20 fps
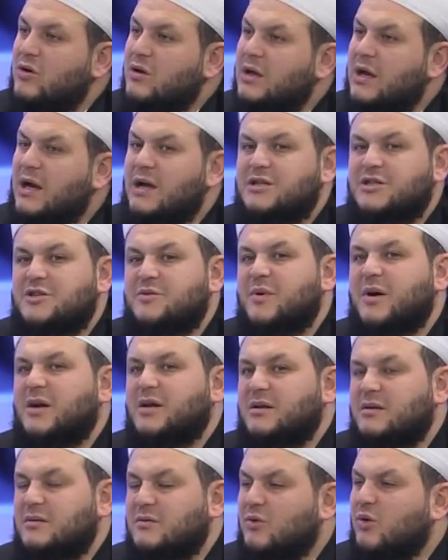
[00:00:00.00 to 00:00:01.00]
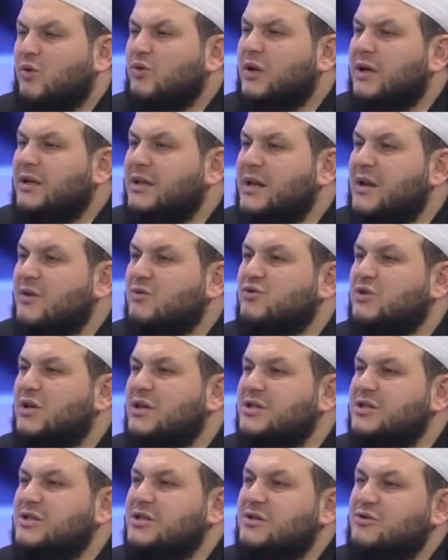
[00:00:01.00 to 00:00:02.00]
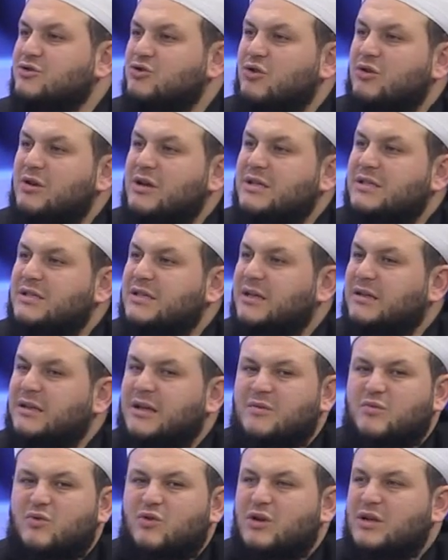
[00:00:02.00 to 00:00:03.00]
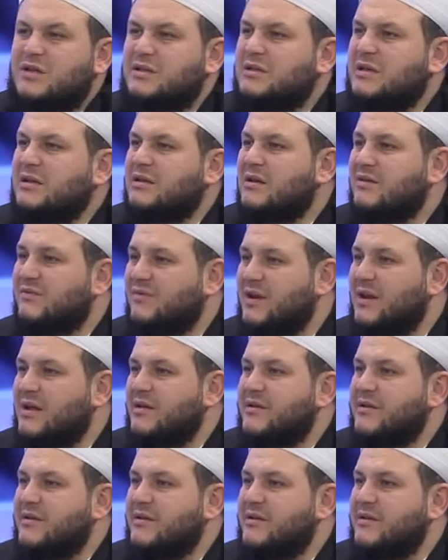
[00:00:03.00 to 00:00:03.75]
Ya işte bak onlar da ne güzel işte şöyle insanlar, böyle insanlar falan.